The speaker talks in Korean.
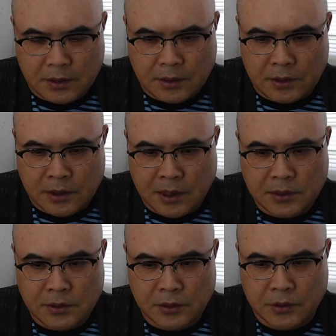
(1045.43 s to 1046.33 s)
어,
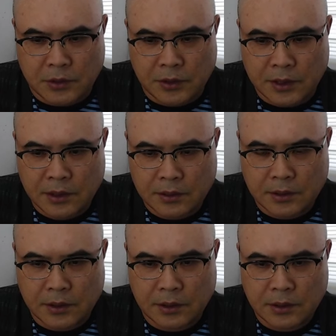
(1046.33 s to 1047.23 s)
개인적인 또 견해에도
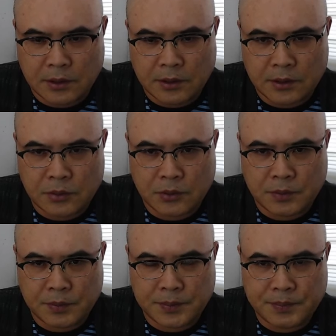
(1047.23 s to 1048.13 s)

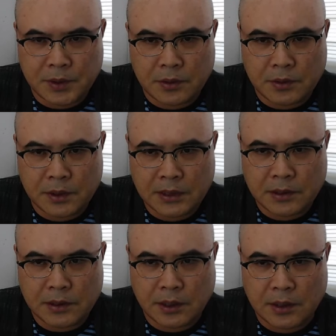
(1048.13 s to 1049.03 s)
예, 피력을
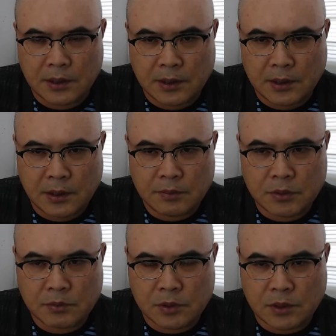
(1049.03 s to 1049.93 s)
했는데
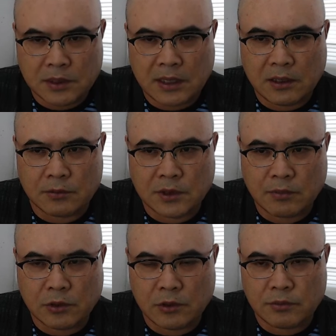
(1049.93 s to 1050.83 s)
한번 뭐 그거 상관없이
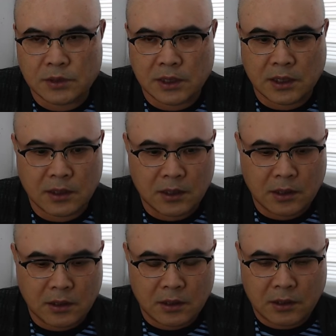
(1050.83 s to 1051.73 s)
한번 여러분 제가
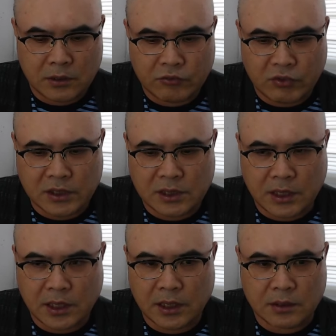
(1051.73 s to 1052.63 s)
어, 두 가지
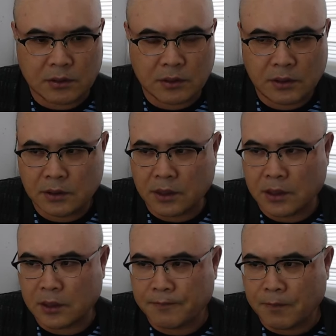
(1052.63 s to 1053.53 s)
얘기했던 거 예.
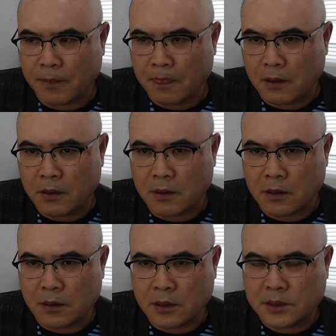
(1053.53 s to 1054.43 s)

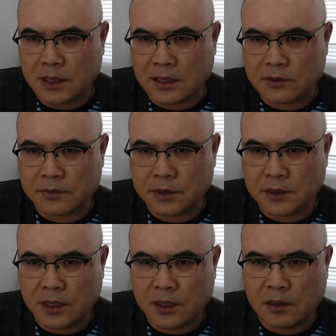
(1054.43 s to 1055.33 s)
아, 일제 강점
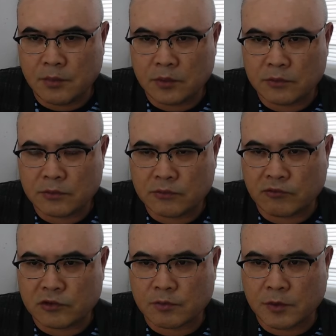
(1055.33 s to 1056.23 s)
시대에 일본
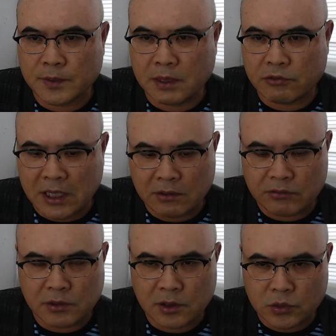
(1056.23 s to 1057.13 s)
국적법이 우리
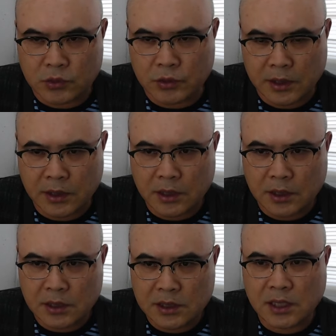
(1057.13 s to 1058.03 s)
한국 이 조선에
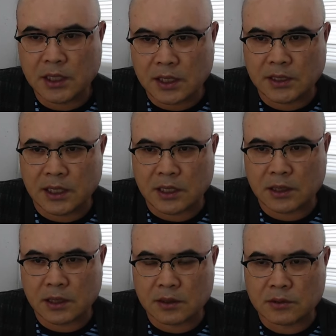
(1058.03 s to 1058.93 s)
시행이 되지
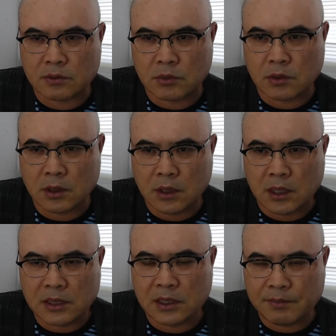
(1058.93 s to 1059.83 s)
않았다. 그래서 뭐
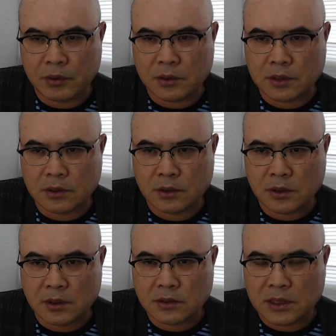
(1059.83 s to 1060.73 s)
한일 합병이 돼서
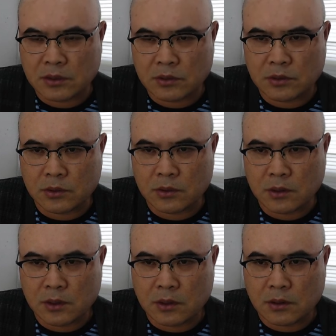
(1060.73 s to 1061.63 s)
자동적으로
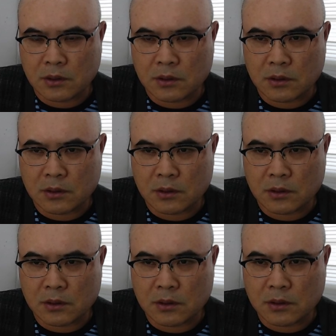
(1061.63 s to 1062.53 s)
어,
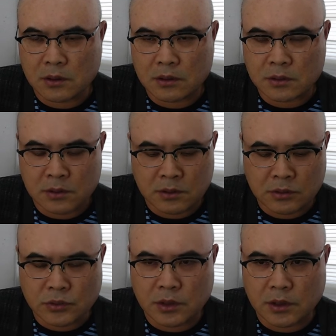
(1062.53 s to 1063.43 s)
그
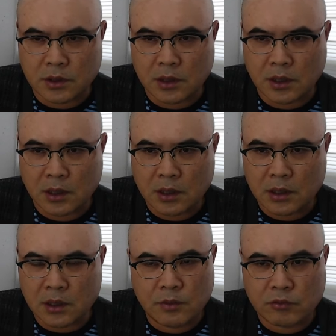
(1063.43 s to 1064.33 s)
조선인들이
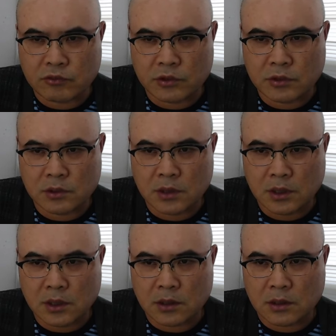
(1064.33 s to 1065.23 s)
일본 국적을
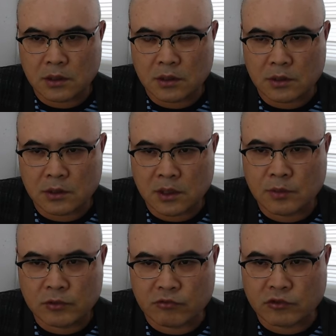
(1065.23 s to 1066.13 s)
어,
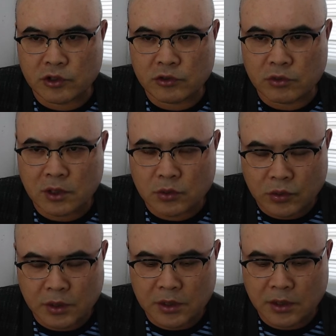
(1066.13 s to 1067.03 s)
일본 국적이
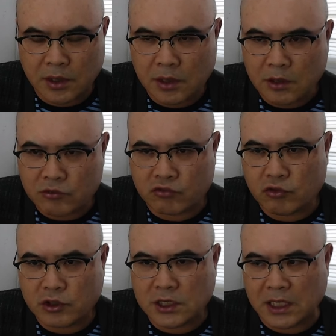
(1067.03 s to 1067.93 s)
조선인들에게
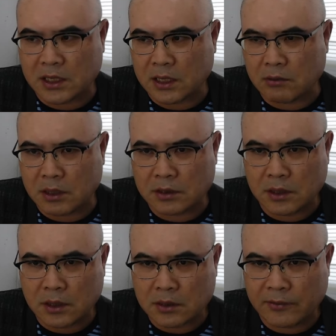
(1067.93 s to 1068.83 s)
주어지지 않았다라고 하는
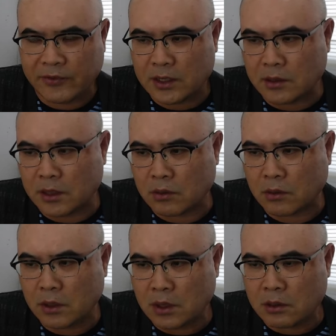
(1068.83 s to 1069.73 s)
그런 팩트하고
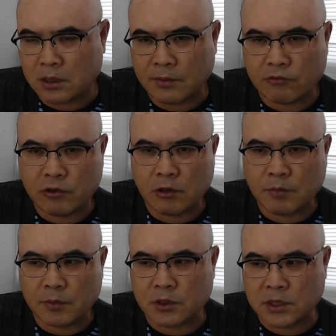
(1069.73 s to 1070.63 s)
그다음에 우리
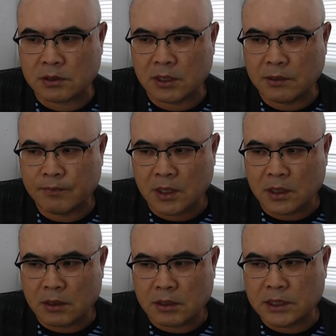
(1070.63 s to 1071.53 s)
헌법 정신과
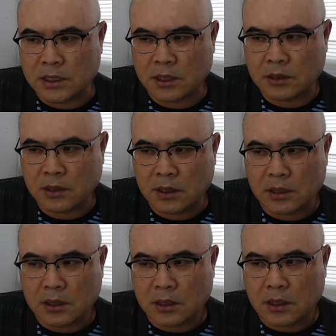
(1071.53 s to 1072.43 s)
같이 가는
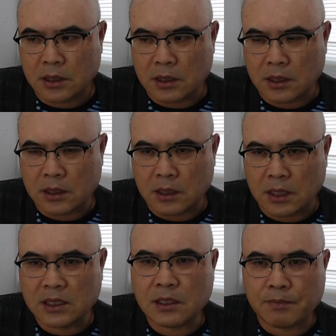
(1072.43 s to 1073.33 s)
아,
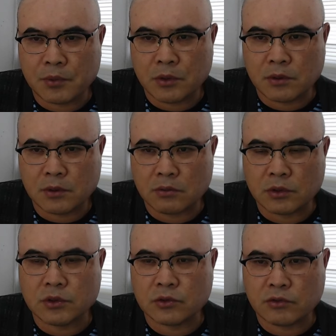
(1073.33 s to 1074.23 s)
한일 합병을
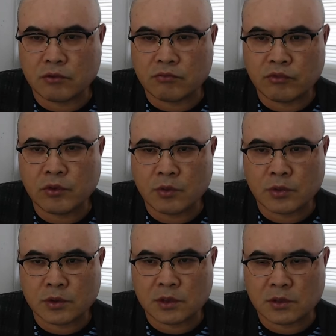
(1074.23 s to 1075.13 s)
원천적으로 무효로
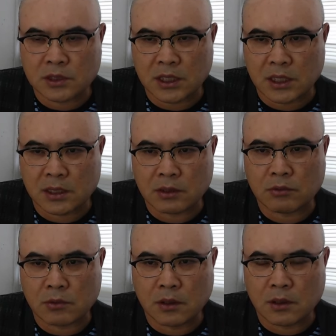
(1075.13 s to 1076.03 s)
보는
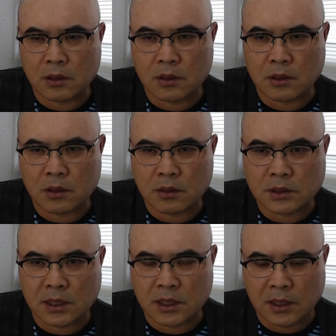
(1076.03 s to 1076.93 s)
것이다라고 어,
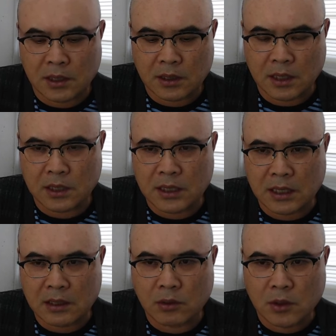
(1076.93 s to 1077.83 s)
제가 얘기를 한
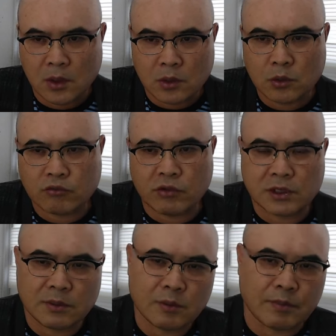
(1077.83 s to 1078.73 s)
거. 이 두 가지를
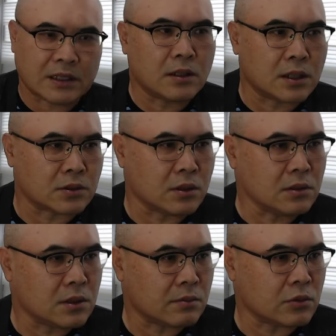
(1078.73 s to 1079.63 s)
한번 바탕을 해서
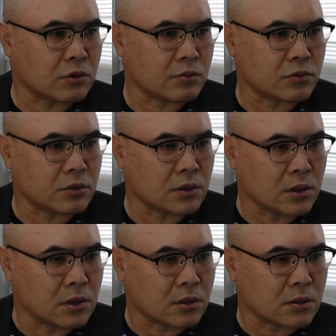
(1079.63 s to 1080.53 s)
한번 여러분들
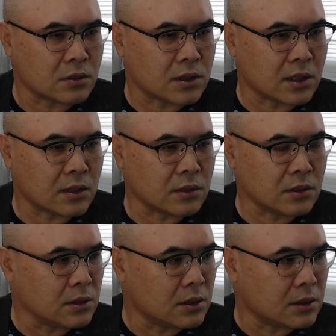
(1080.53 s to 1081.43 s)
어, 생각을
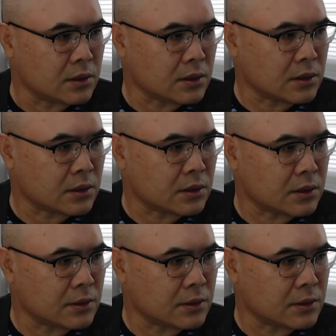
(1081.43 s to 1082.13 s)
어,